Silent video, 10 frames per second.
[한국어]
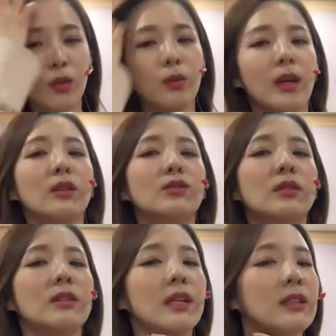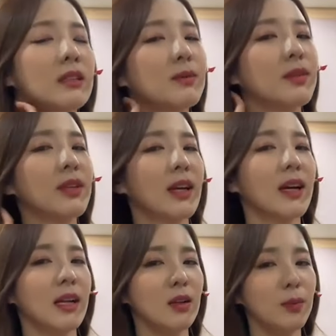자유롭게 갈 수 있는 날이 있으면
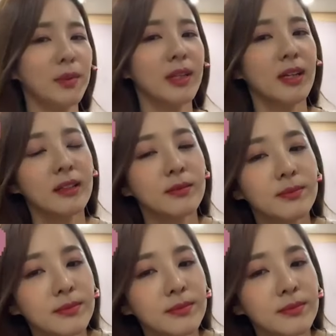다 갈 겁니다.